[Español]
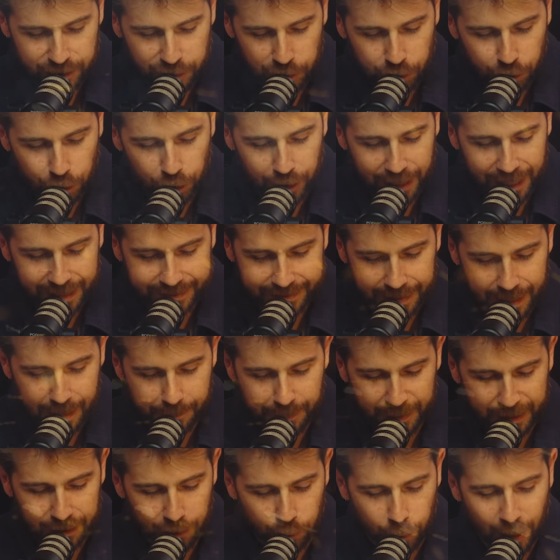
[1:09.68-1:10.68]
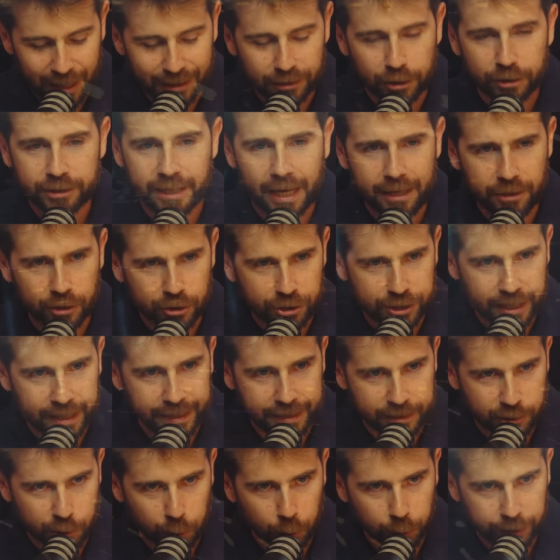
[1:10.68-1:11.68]
chocolate. ¿Pero cuántos años
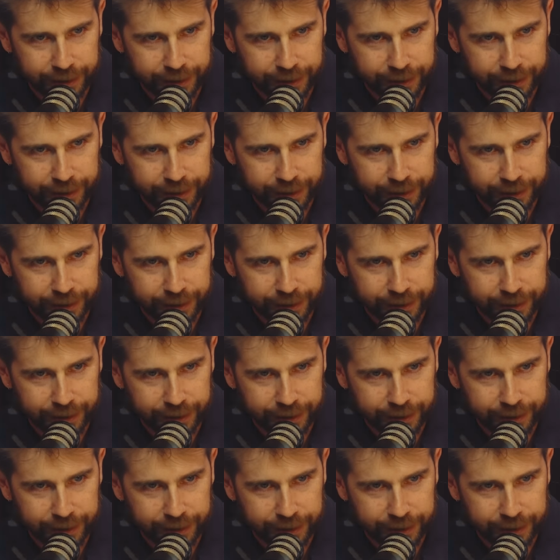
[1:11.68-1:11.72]
tienes tú,